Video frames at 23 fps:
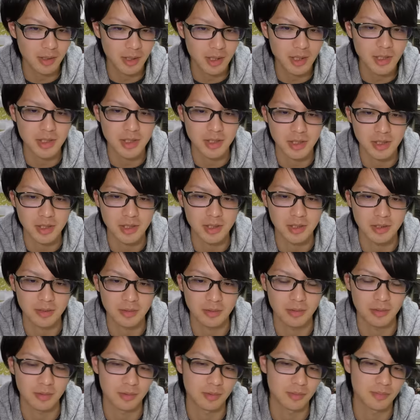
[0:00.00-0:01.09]
ないし、そ
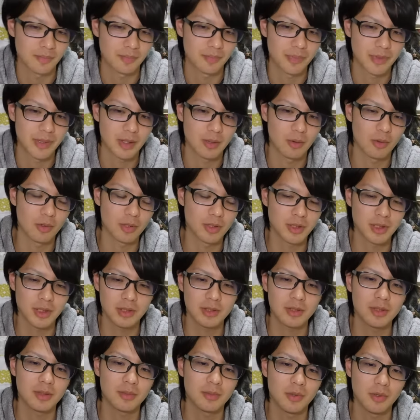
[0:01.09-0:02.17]
の、押して
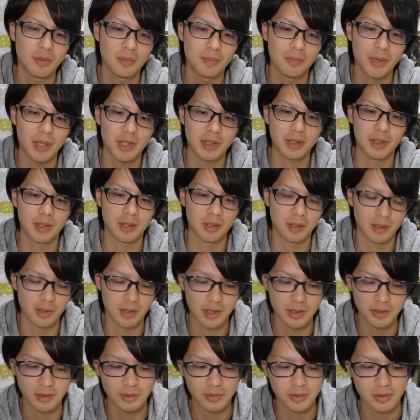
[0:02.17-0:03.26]
すぐもうパッて
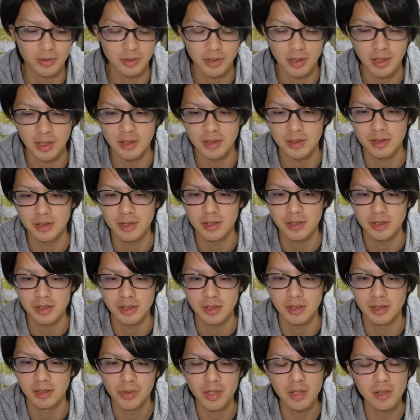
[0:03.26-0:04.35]
発動するような感じだ
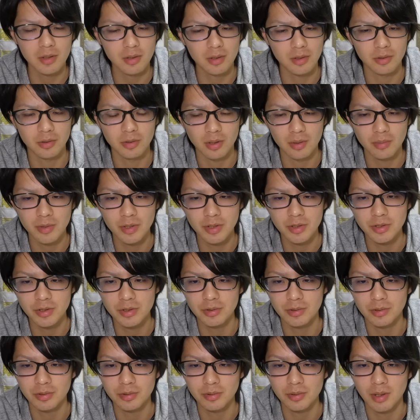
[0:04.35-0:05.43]
し、なんかね、ダメージ
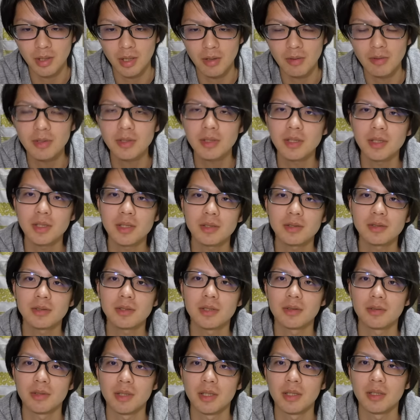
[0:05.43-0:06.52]
量そんな変わんない気がするん
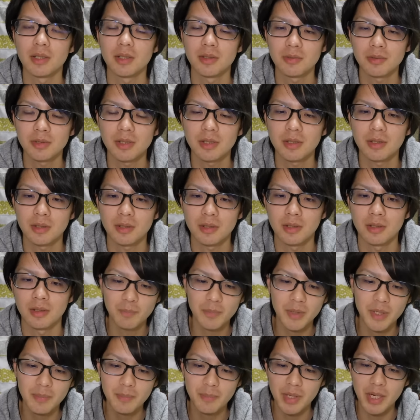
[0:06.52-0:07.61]
だよね。気のせいかな。いっ
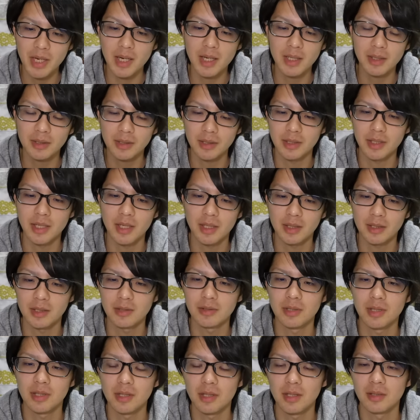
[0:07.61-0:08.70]
ぱいバーって矢が出
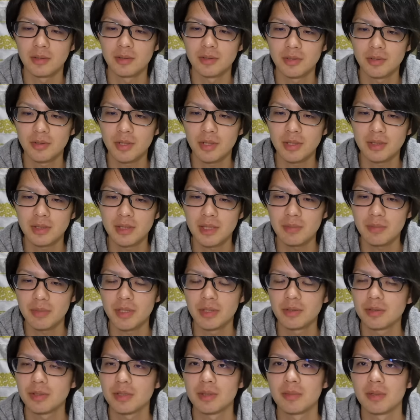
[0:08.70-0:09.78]
るから、それが全部
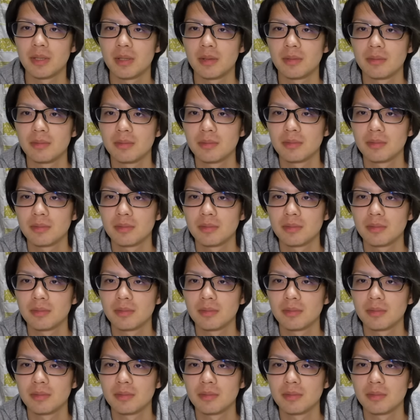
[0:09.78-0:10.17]
ヒットすれば、